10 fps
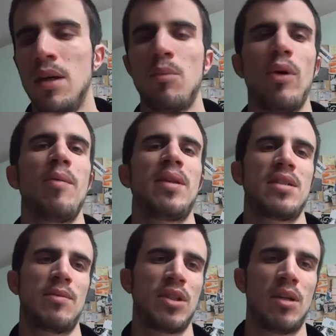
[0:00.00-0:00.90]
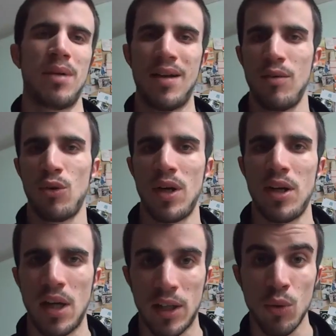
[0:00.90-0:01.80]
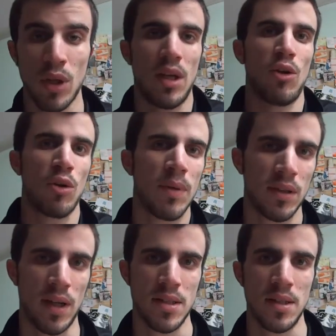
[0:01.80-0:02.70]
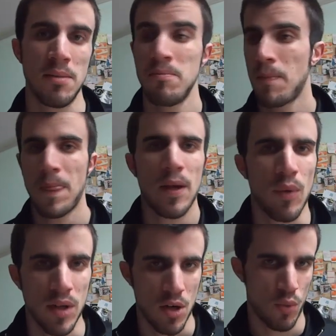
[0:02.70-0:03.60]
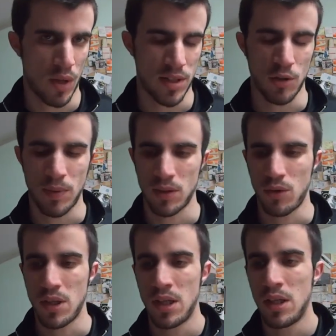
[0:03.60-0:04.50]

poi ovviamente siamo stati bravi noi a chiudere le loro ripartenze e quindi 1-0 per noi.